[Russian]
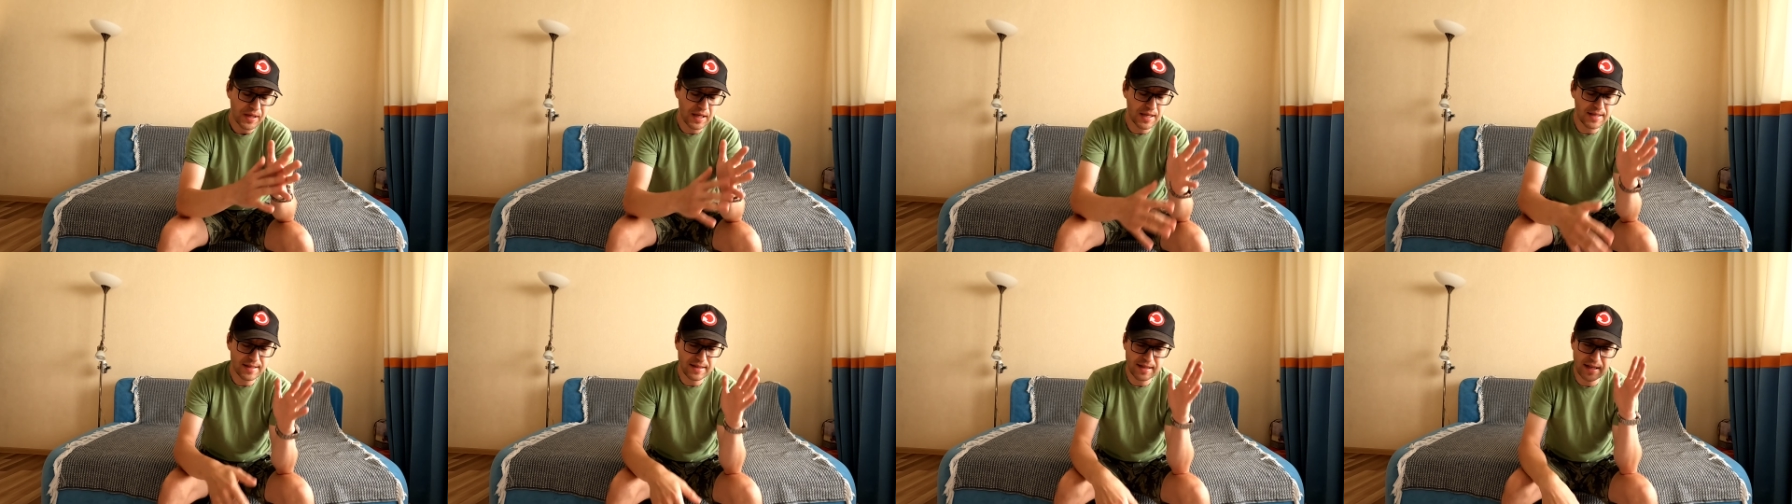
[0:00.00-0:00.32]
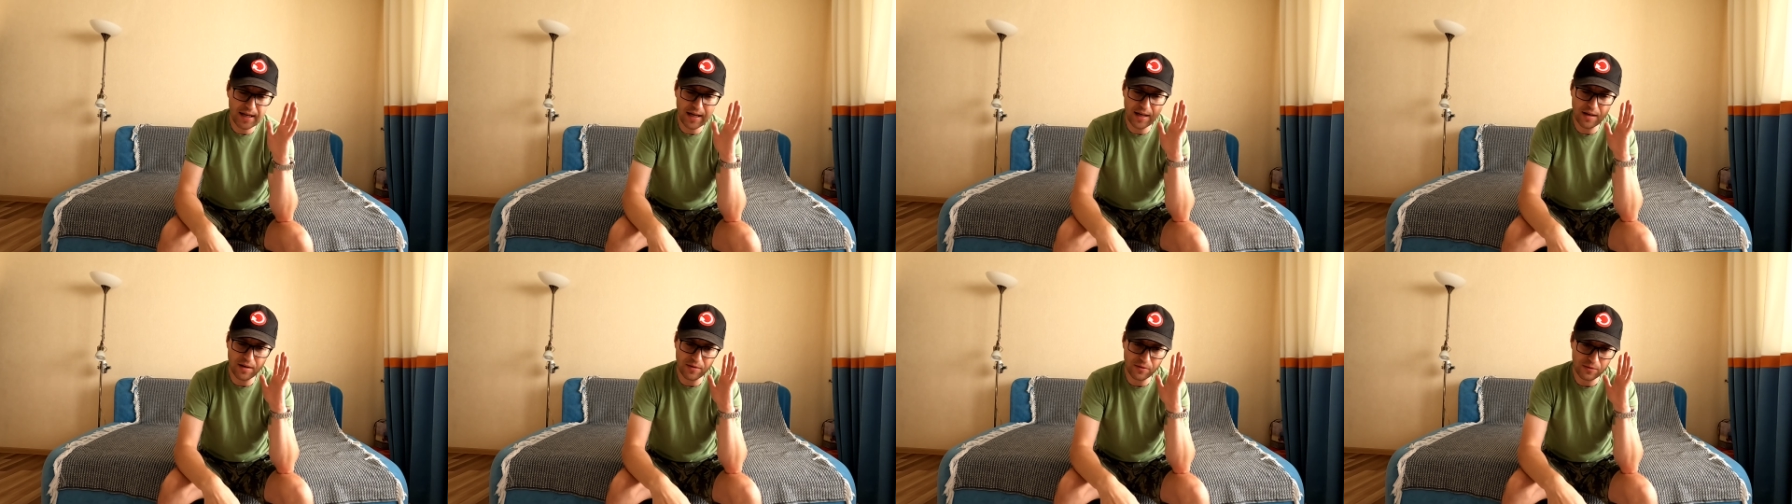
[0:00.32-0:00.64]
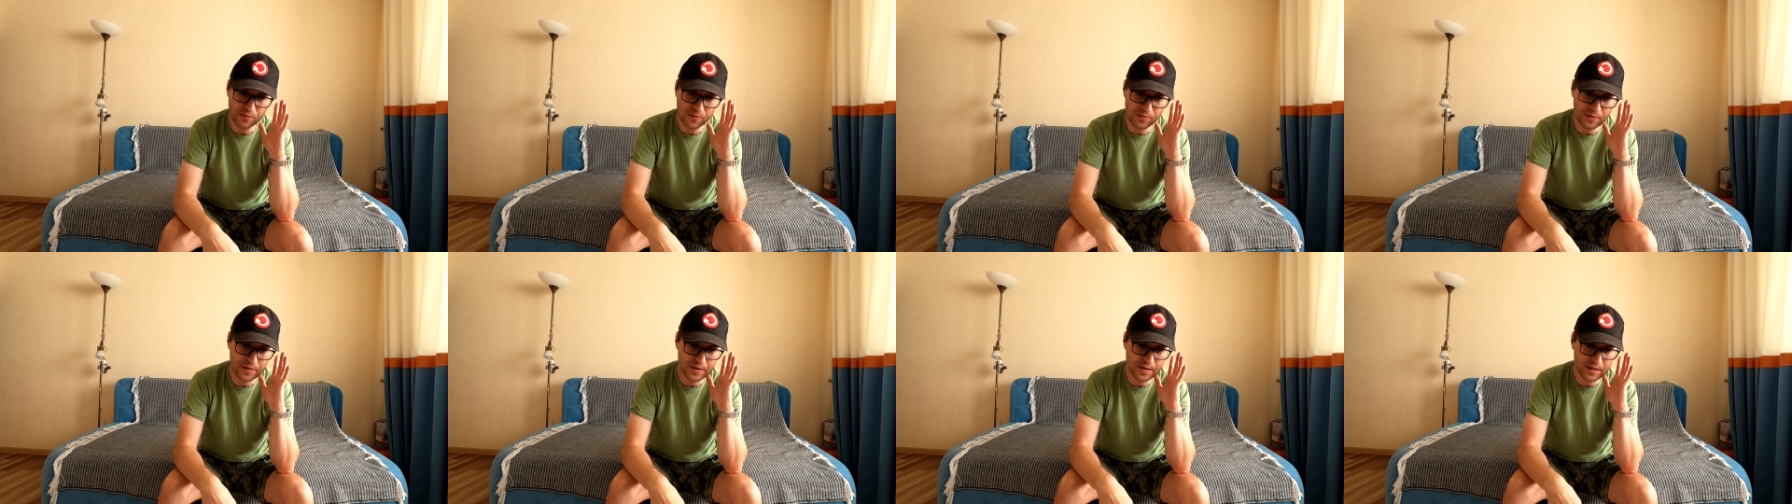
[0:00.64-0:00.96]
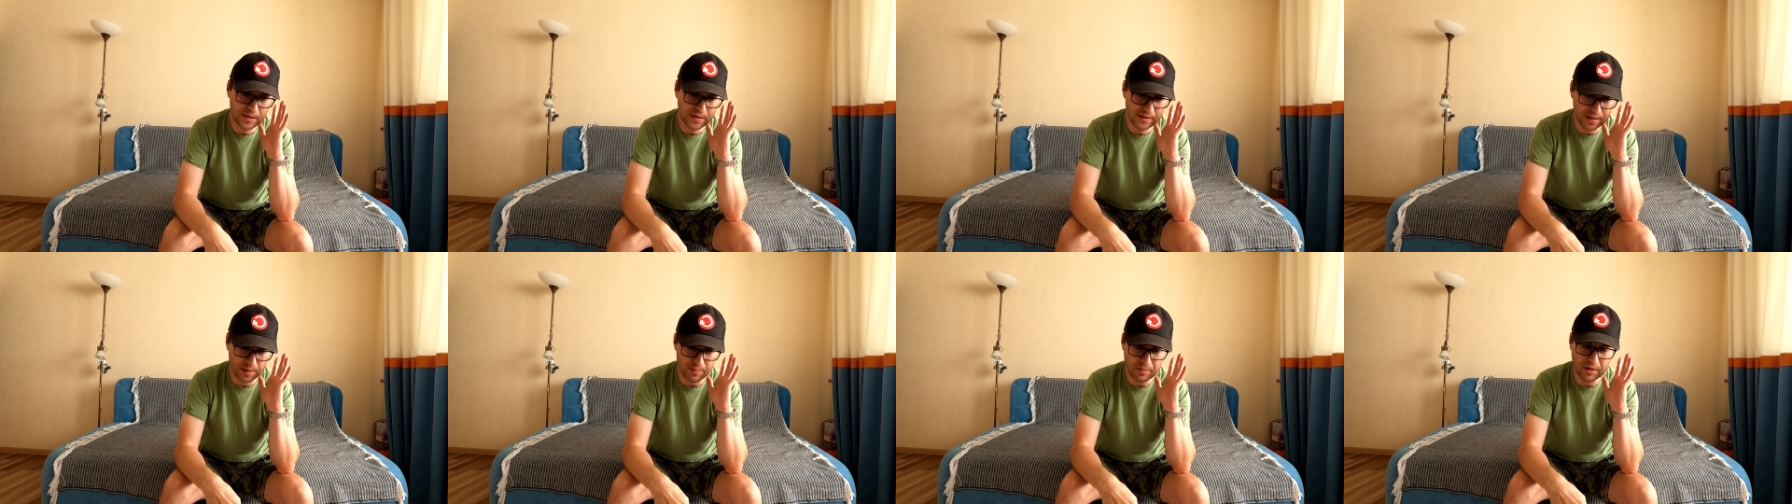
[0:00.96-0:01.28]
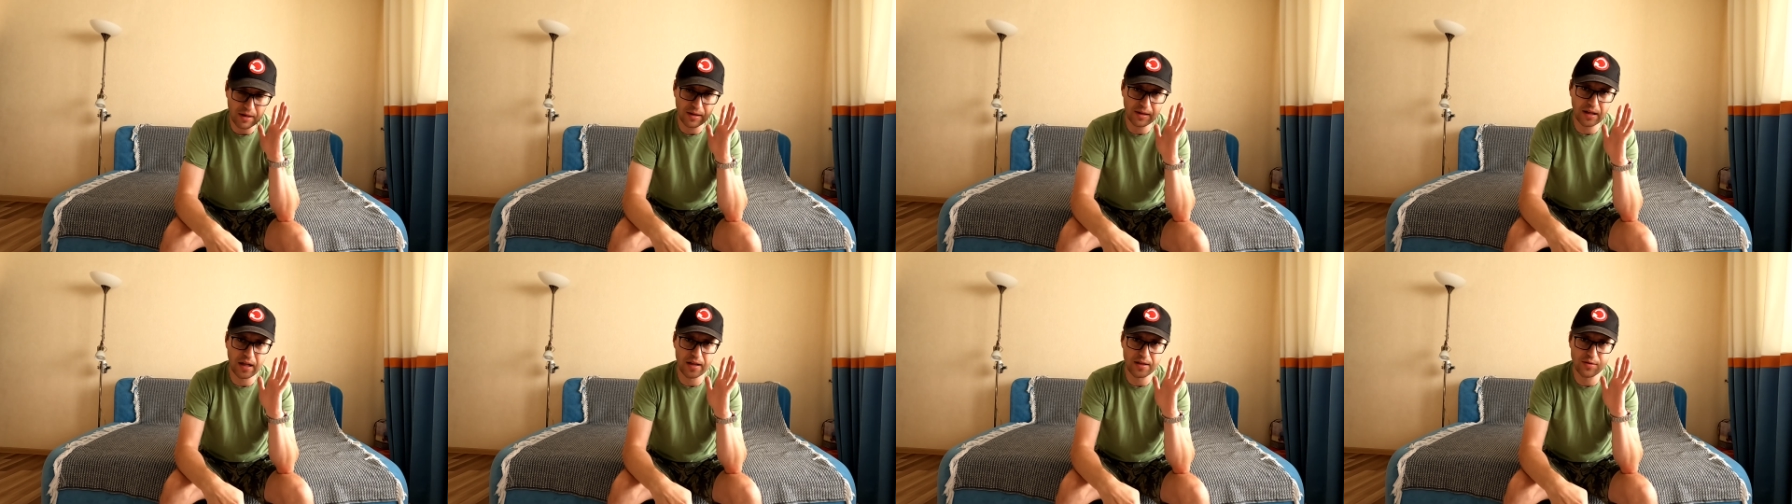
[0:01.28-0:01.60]
Если я там
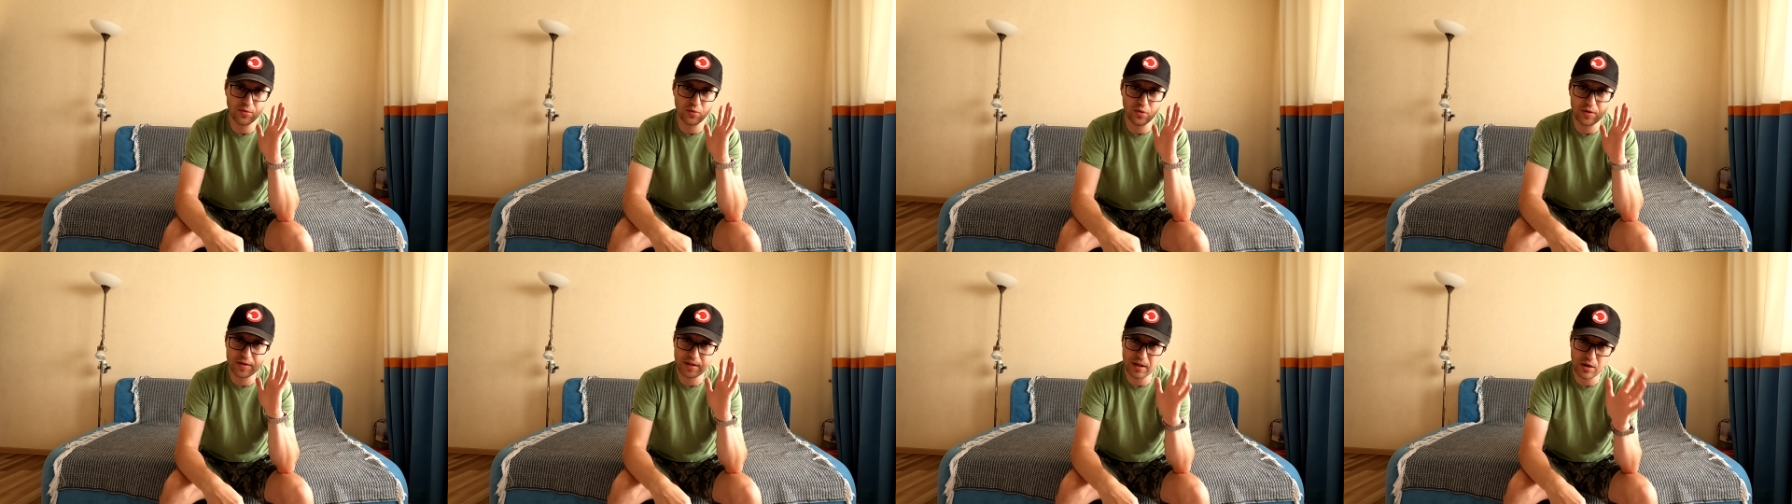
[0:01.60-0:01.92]
канал свой